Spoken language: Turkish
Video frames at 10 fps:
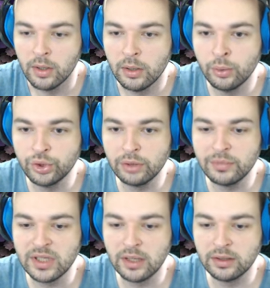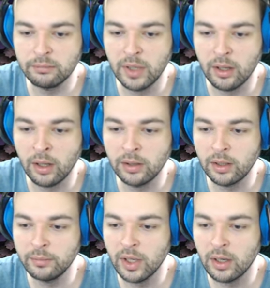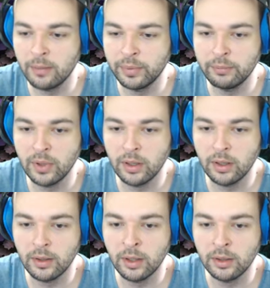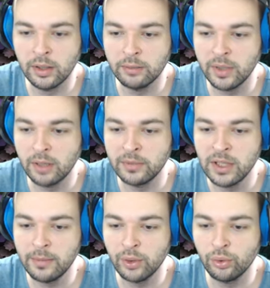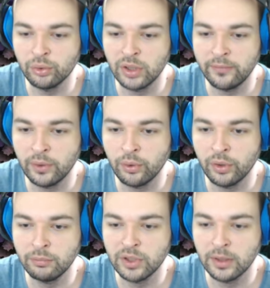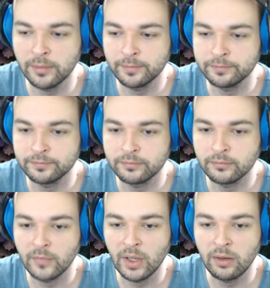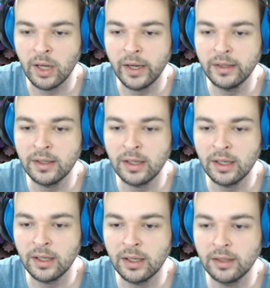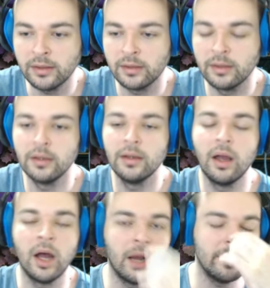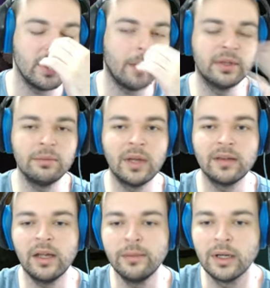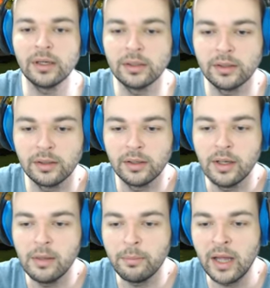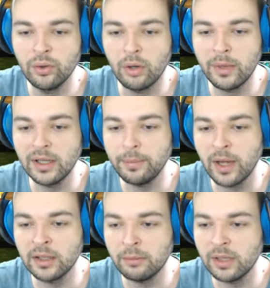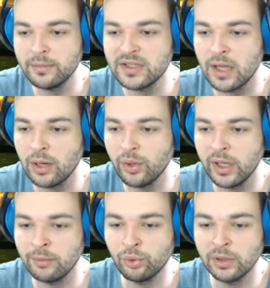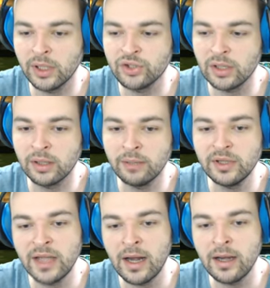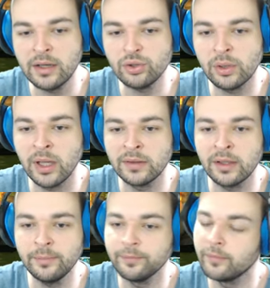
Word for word: Lucian mı sattım ben? Allah'ım ya Rabbim ya. Allah'ım ya. Niye ben onu o tarafa koydum ki? Hayda. Abi yaptığım hataya bak. Ben normalde hep adamlarımı sağa koyarım kullanacaklarımı. Diğerlerini sola atarım.